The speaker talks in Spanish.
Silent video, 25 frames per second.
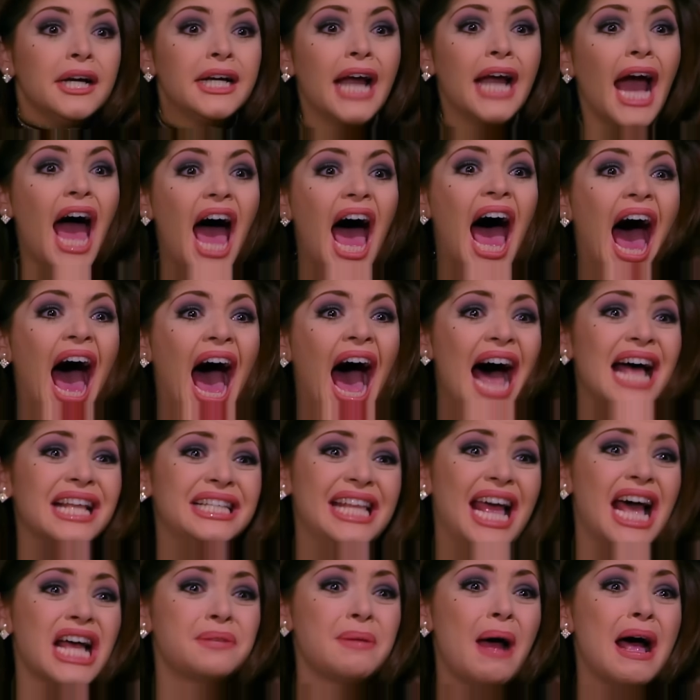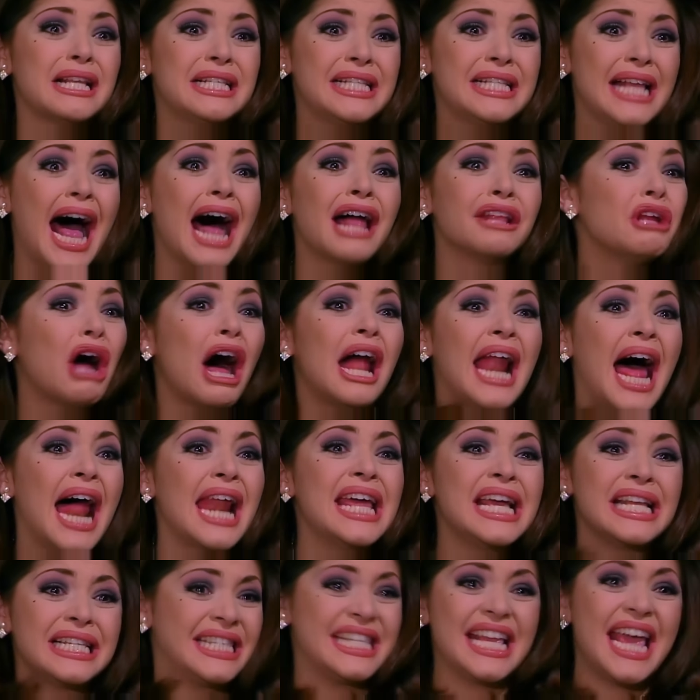Y yo hacía películas y
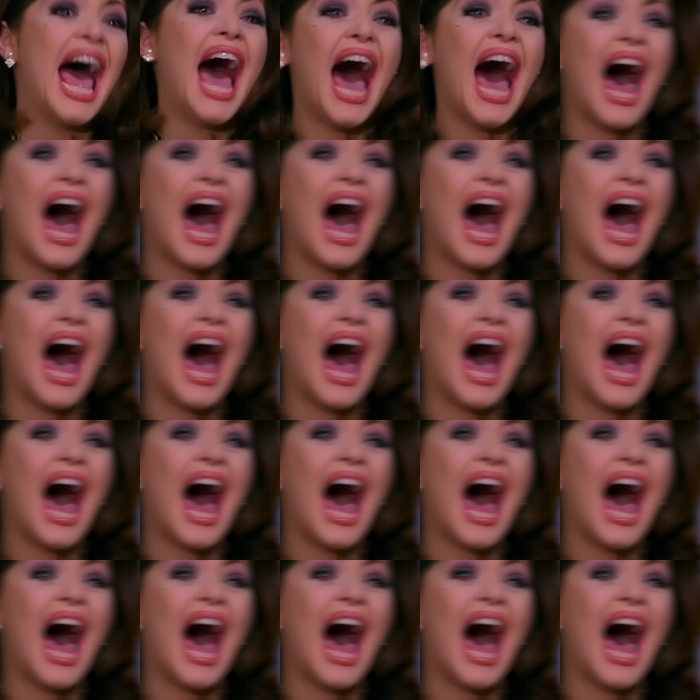tal, y me